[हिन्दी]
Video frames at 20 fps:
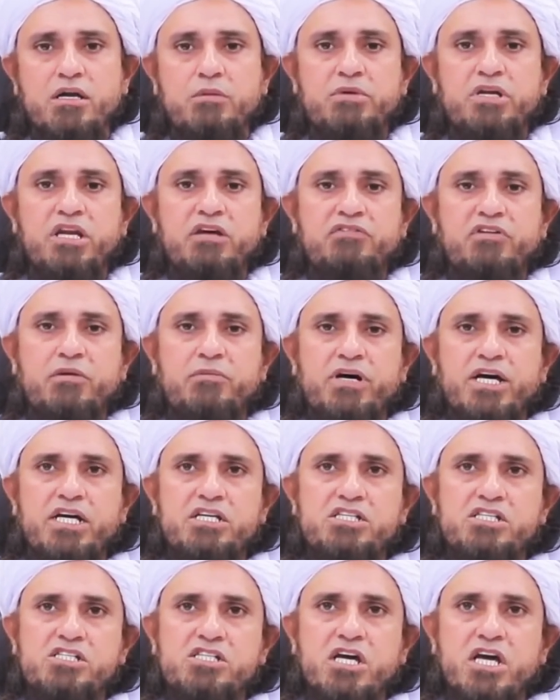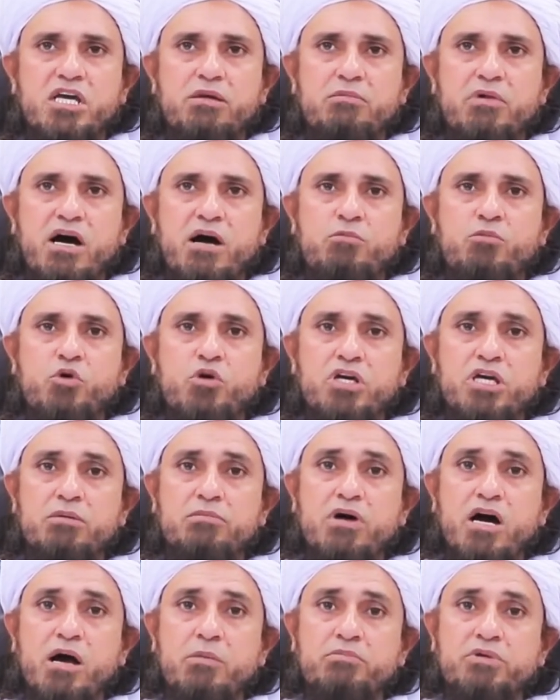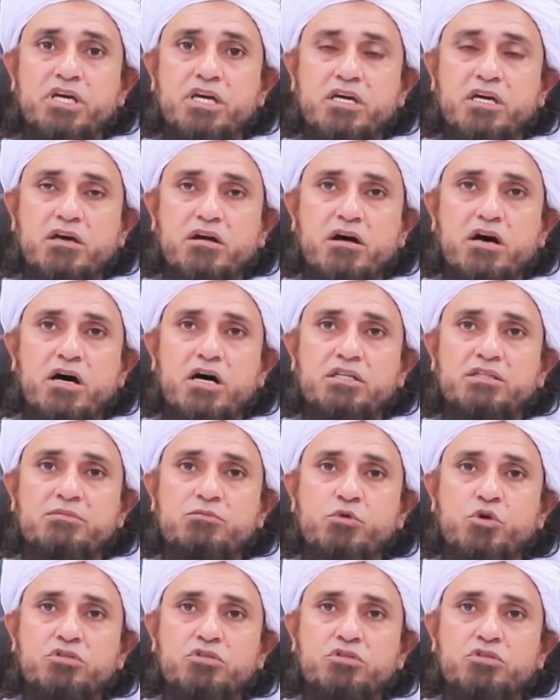नबी ने फरमाया जिसका इमाम हो इमाम की किरात